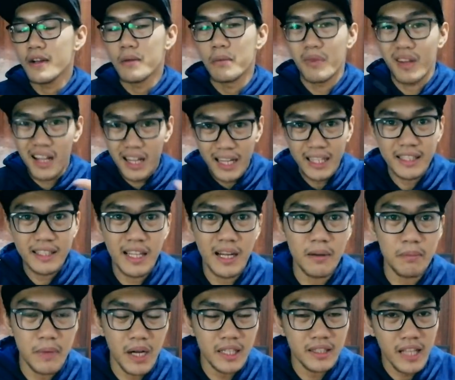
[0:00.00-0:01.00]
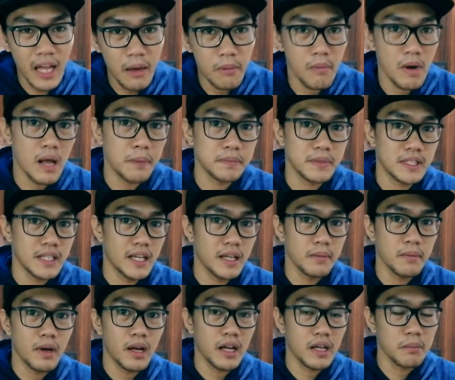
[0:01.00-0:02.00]
magagandang mga time-lapse
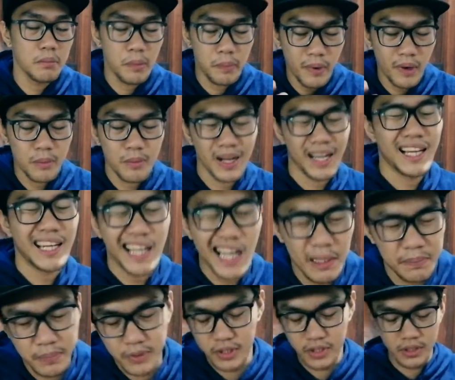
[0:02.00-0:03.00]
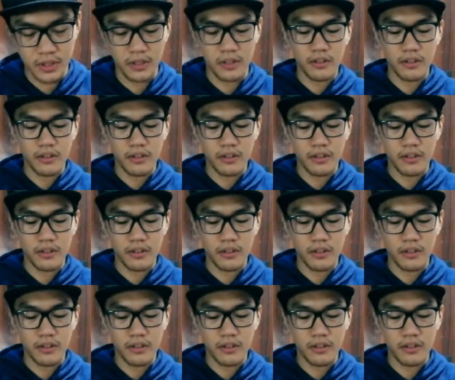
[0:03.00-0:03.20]
and mga iba pang mga laps.